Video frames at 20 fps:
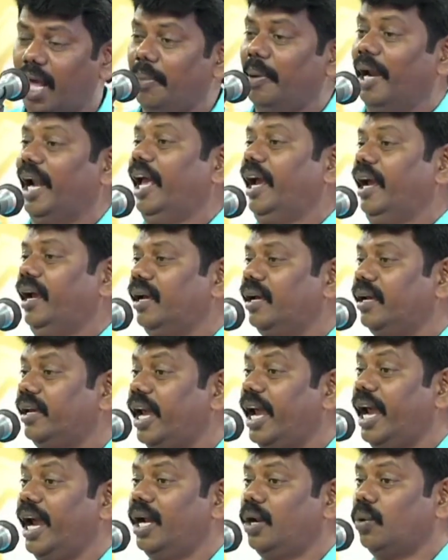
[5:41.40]
அளவிலே
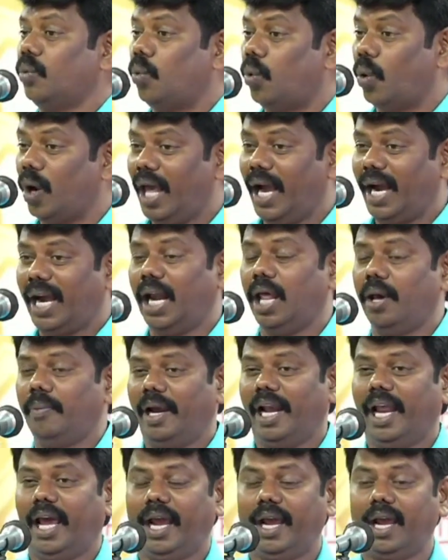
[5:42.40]
ஏன் உலக
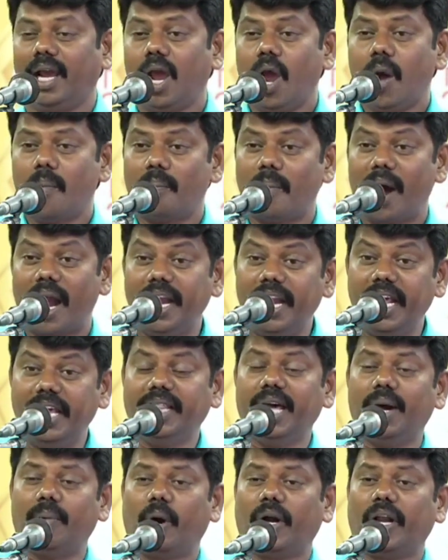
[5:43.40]
அளவிலே
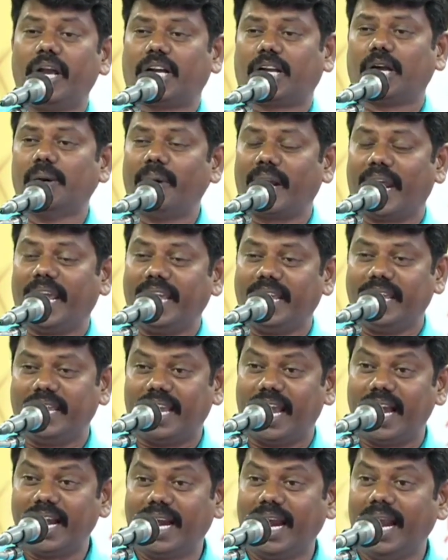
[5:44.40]
மனித ஒடுக்குமுறை
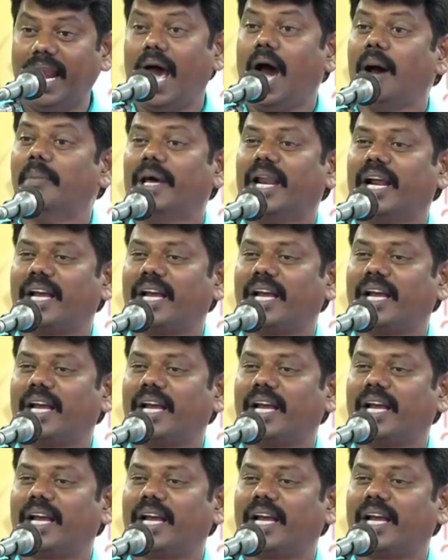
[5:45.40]
எங்கெல்லாம்